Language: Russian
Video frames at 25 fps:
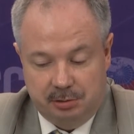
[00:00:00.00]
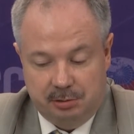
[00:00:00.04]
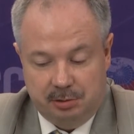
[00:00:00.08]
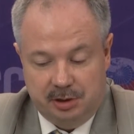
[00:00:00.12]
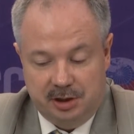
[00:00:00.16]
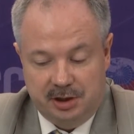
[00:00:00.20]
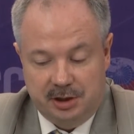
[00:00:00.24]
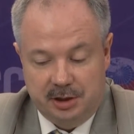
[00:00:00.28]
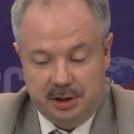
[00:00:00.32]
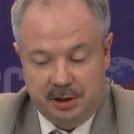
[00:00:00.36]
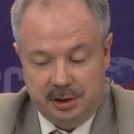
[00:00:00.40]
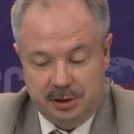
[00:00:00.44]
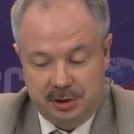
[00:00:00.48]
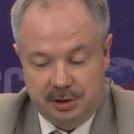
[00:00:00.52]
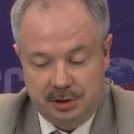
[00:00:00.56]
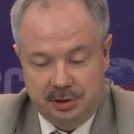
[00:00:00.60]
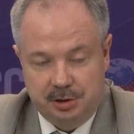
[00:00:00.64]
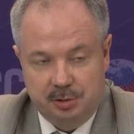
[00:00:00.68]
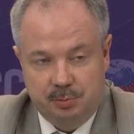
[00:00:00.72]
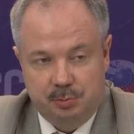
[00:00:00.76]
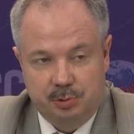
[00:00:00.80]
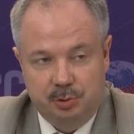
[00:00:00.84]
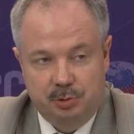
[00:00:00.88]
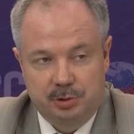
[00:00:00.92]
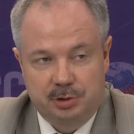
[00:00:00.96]
Агрессией
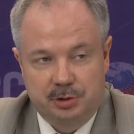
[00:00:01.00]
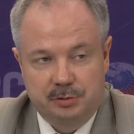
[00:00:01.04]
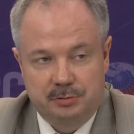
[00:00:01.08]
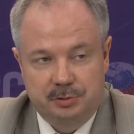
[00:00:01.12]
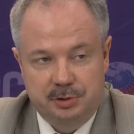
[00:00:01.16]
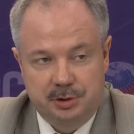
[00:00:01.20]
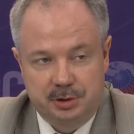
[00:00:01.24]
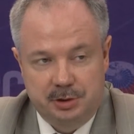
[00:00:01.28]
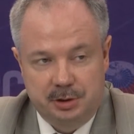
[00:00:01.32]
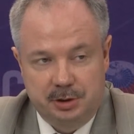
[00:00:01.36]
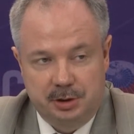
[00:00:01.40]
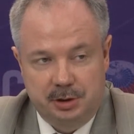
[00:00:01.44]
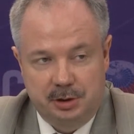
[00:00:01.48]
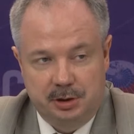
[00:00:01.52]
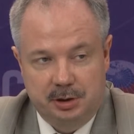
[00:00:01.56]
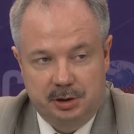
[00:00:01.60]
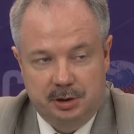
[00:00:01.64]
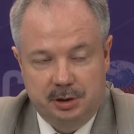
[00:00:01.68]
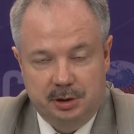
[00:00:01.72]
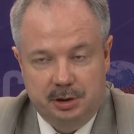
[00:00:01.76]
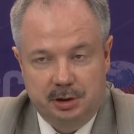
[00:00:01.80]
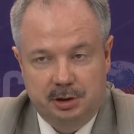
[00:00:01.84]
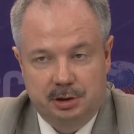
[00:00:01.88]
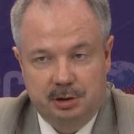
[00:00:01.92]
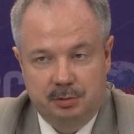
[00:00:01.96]
против Сирии,
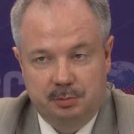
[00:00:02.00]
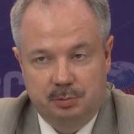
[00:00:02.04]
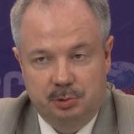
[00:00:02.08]
как